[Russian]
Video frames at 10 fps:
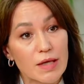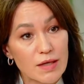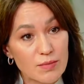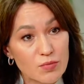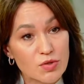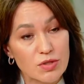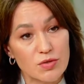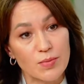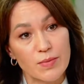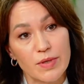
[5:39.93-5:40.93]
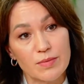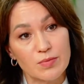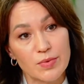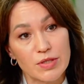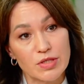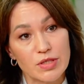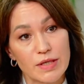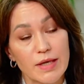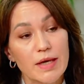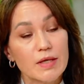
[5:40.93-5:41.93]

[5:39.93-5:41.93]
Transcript: как можно эту проблему порешать.